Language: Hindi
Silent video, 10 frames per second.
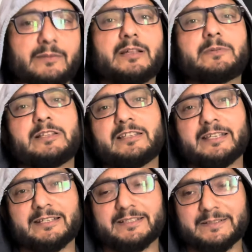बार बदलते
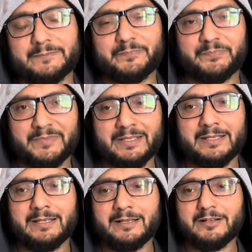रहते हैं
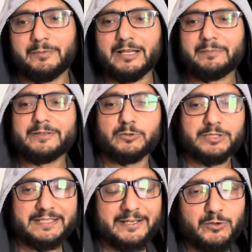कभी आपने
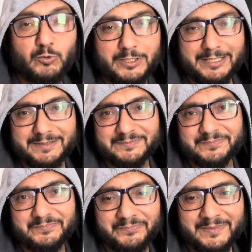सोचा ऐसा क्यों होता
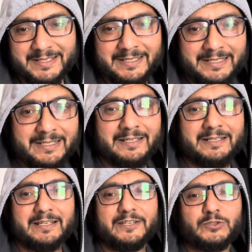
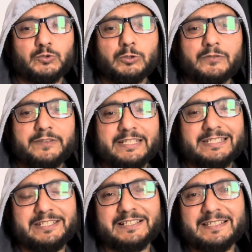है स्कूल फिजिक्स
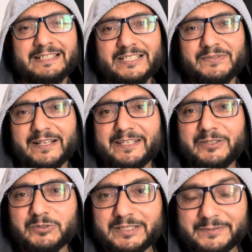टीचर से सेटिस्फाइड ही
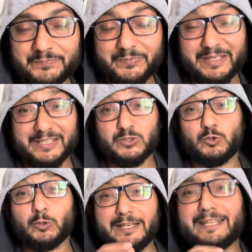नहीं होते
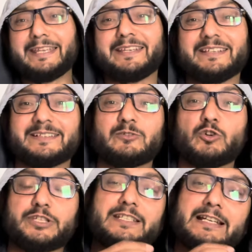स्कूल ही नहीं
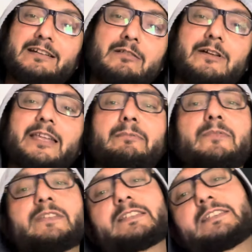कोचिंग सेंटर वाले भी
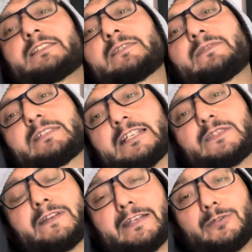फिजिक्स टीचर से
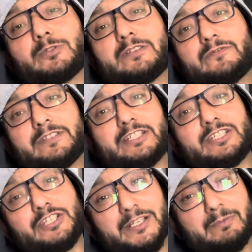सेटिस्फाइड नहीं होते फिजिक्स
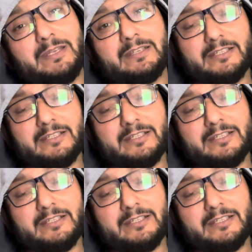टीचर भी